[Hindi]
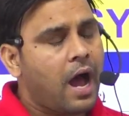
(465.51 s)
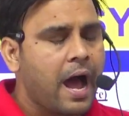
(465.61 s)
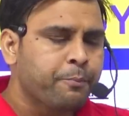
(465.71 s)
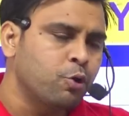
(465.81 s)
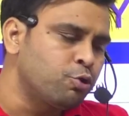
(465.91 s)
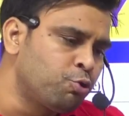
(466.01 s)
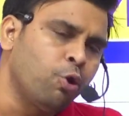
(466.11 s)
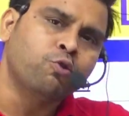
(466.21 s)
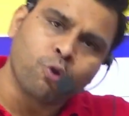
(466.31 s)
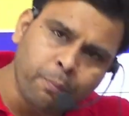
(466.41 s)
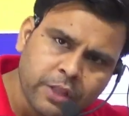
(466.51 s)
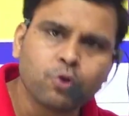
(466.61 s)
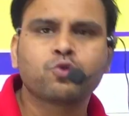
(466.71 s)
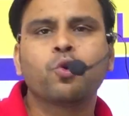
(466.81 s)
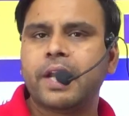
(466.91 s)
आपको 200 में
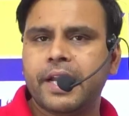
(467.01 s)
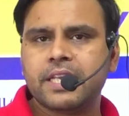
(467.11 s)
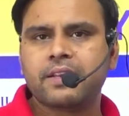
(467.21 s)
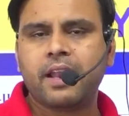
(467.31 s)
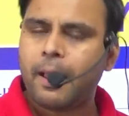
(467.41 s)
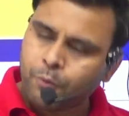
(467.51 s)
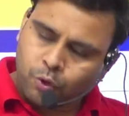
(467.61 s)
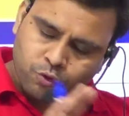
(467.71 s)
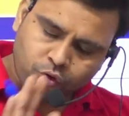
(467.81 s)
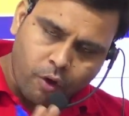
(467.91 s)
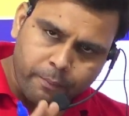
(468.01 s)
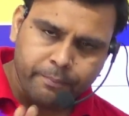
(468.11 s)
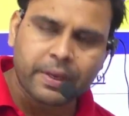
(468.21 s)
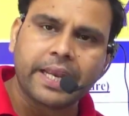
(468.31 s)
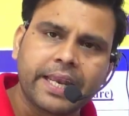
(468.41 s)
200 के लिए नहीं जाना आपको 100
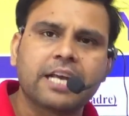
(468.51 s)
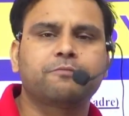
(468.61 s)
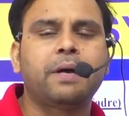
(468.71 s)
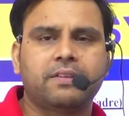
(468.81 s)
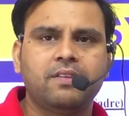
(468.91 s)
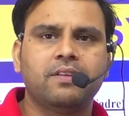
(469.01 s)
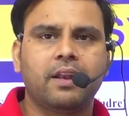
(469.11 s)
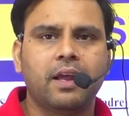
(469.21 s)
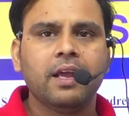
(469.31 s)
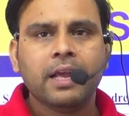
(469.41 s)
के लिए आसपास ही जाना है